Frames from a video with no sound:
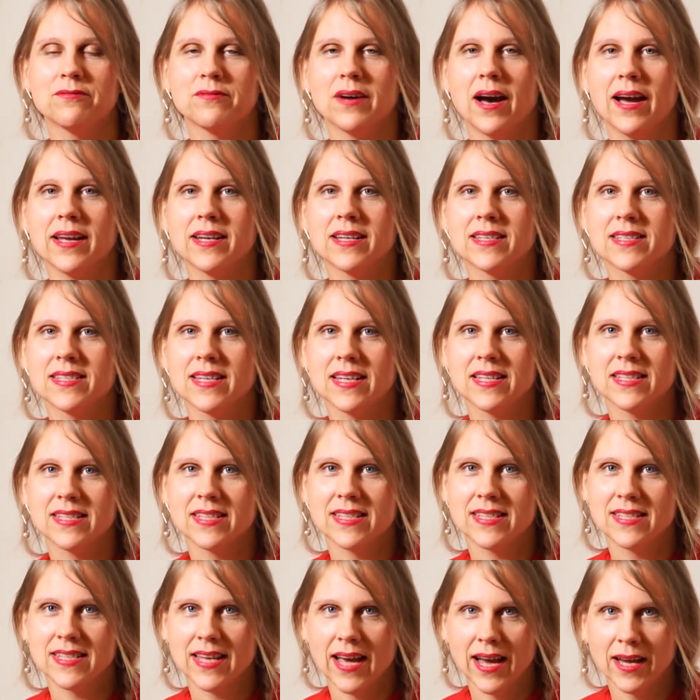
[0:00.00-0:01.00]

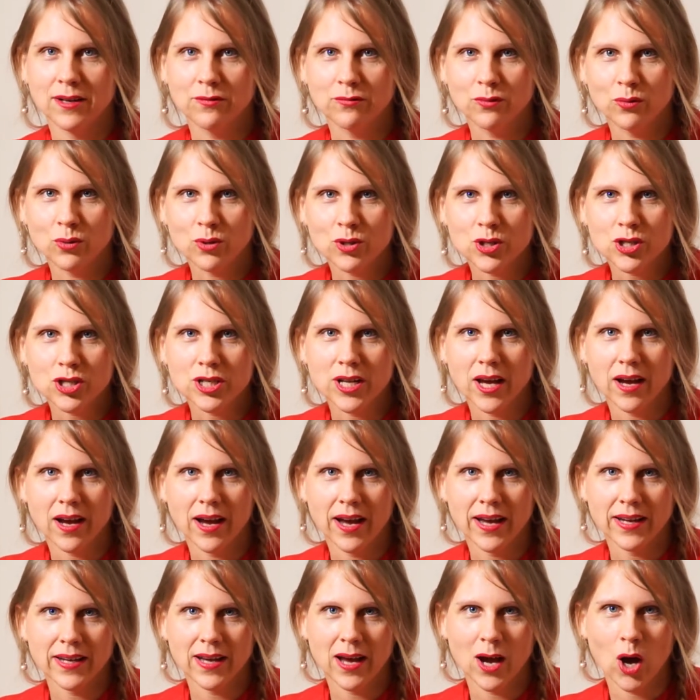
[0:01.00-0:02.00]
einerseits sein Wunsch nach
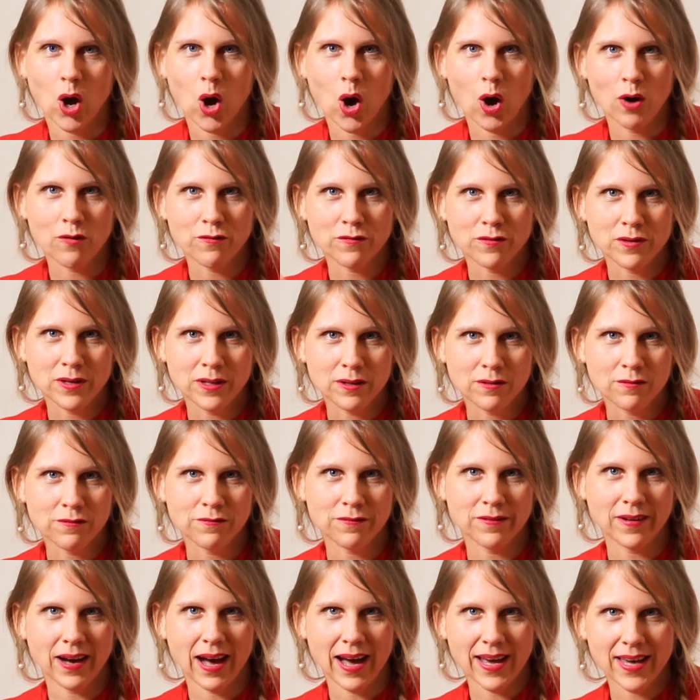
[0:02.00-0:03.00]
einer offenen,
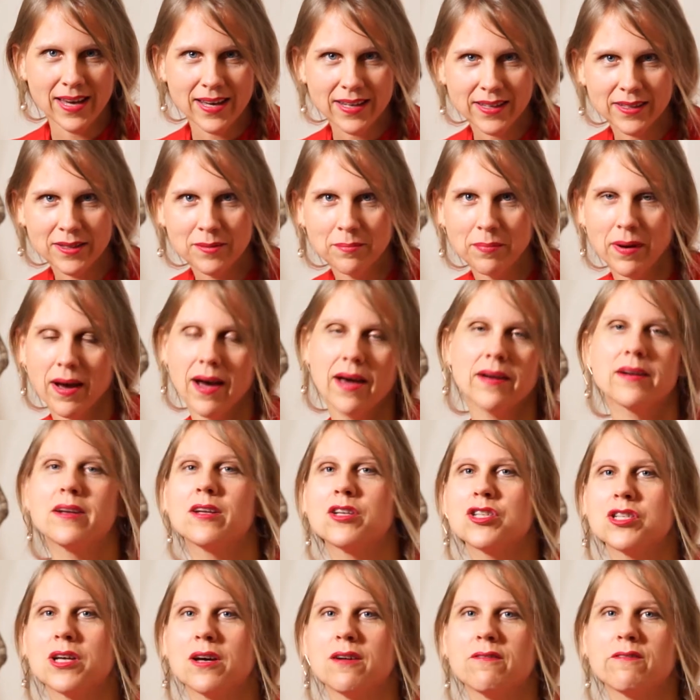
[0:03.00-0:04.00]
freieren
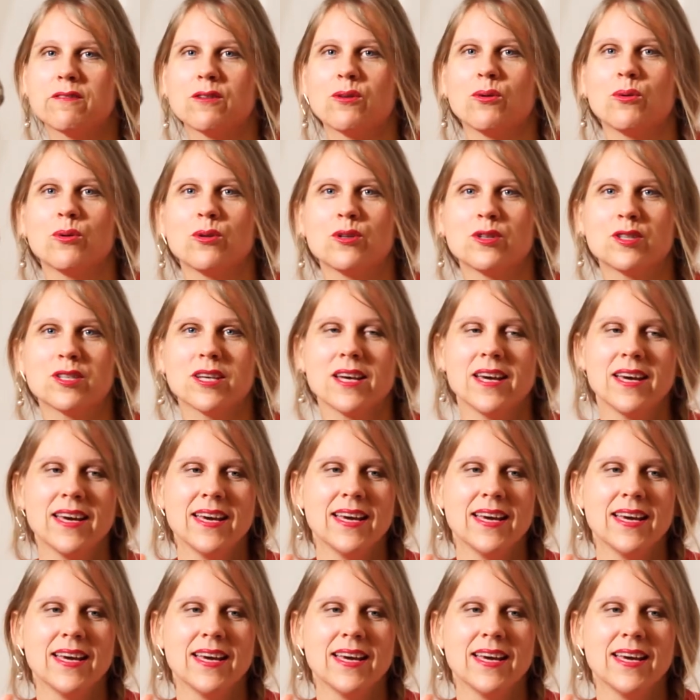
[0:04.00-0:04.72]
Partnerschaft und